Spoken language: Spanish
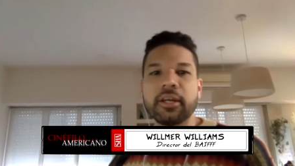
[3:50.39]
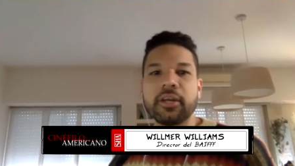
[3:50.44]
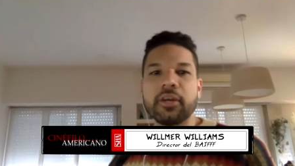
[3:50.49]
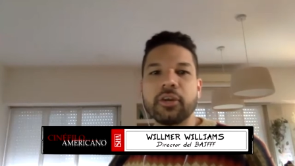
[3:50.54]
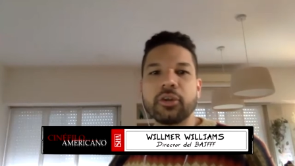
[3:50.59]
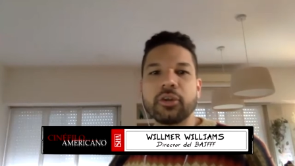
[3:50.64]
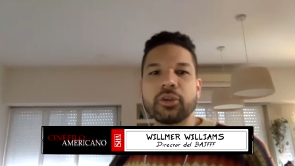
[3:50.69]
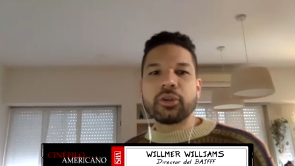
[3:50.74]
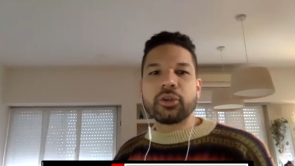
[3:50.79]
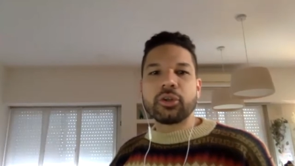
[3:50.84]

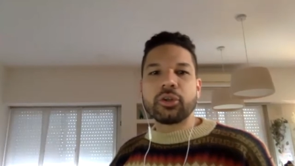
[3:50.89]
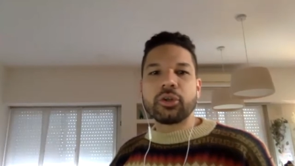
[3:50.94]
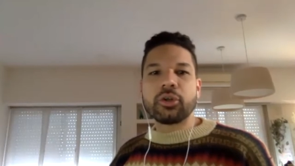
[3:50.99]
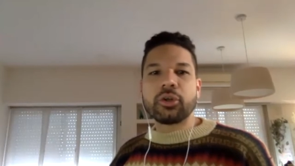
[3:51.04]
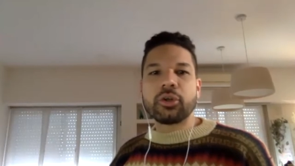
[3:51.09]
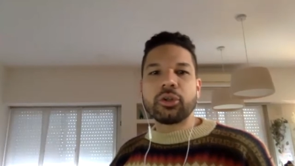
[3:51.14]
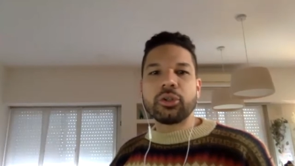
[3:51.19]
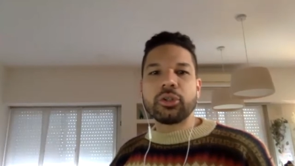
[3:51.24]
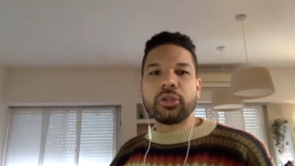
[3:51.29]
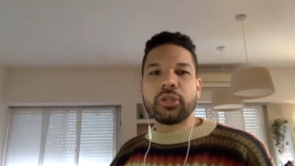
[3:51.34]

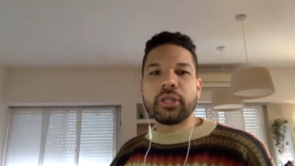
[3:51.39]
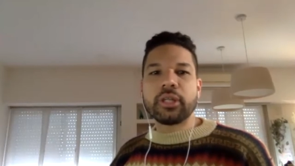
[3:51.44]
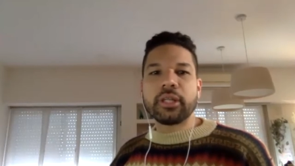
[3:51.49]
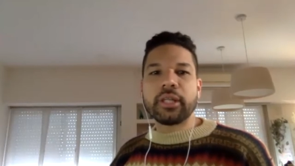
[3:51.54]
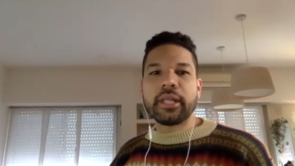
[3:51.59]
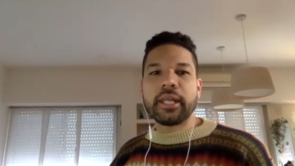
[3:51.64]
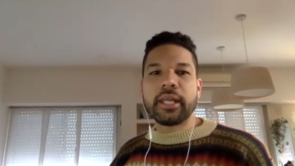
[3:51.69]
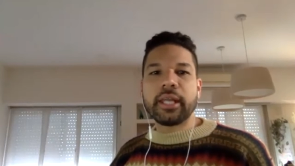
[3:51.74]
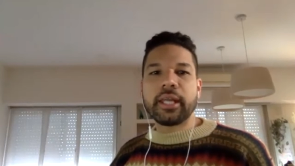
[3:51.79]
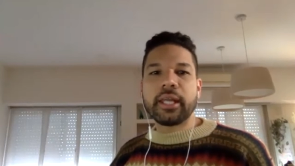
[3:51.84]
Nosotros,
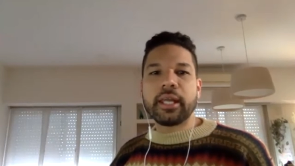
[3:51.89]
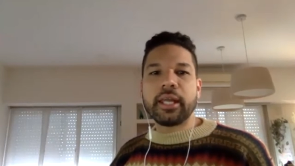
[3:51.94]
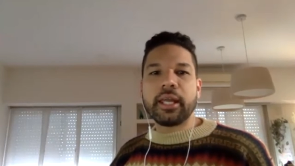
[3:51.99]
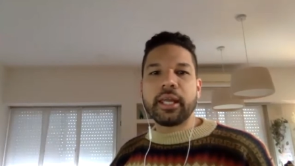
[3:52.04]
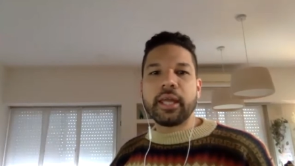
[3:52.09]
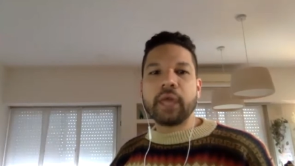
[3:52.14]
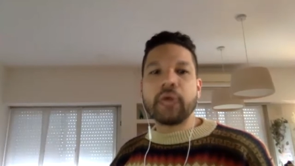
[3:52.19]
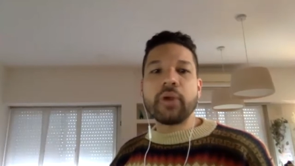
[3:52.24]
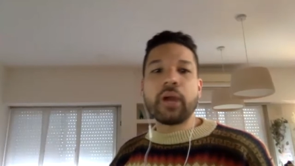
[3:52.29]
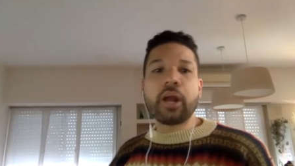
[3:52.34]
de,
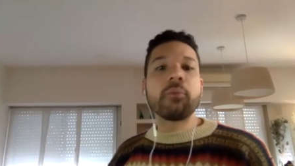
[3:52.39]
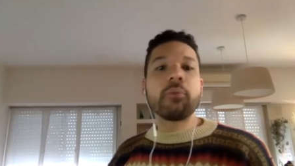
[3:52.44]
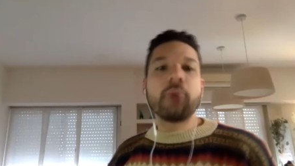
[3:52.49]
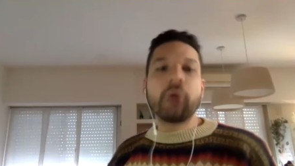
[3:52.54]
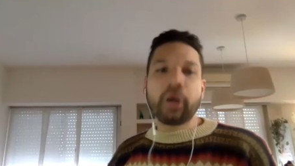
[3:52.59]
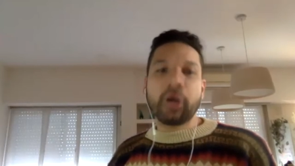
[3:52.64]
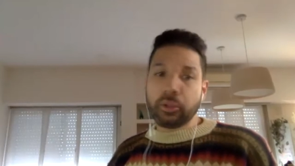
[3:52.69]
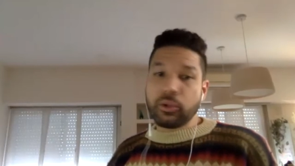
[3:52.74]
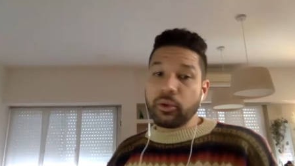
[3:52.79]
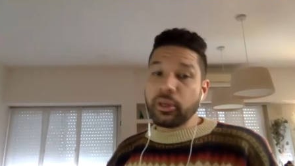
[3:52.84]
es una
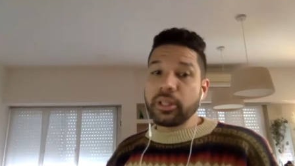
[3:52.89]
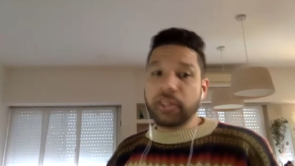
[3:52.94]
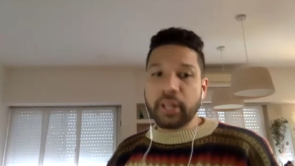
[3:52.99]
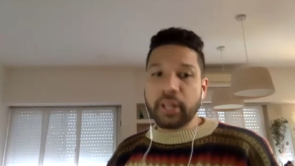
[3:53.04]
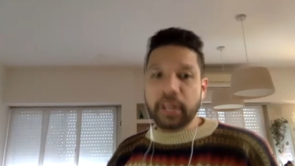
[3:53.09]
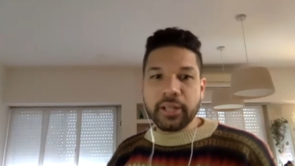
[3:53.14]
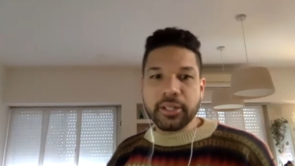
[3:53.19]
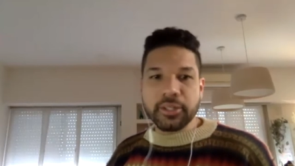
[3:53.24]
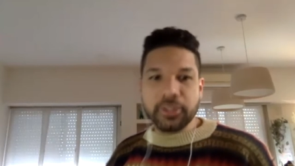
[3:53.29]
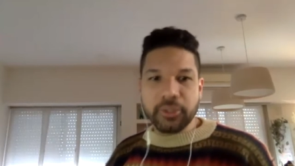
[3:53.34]
convocatoria
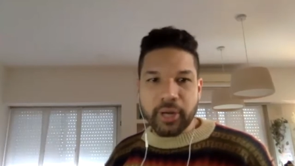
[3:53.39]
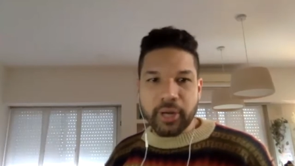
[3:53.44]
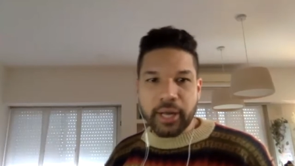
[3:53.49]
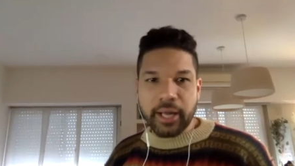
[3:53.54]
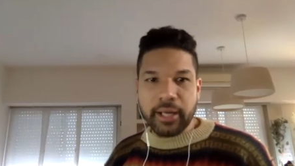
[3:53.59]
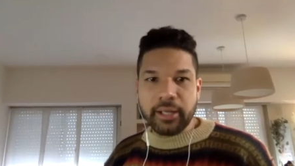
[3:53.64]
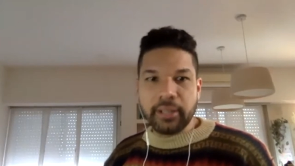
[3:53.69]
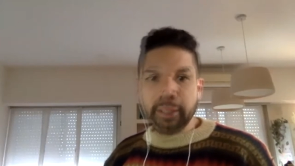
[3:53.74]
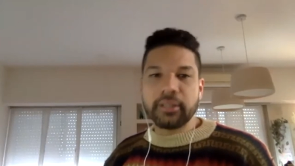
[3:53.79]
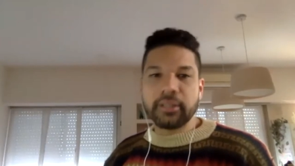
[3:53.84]

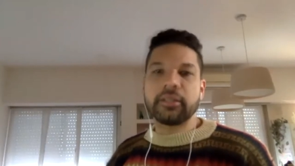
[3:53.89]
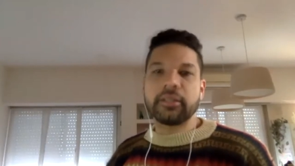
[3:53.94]
internacional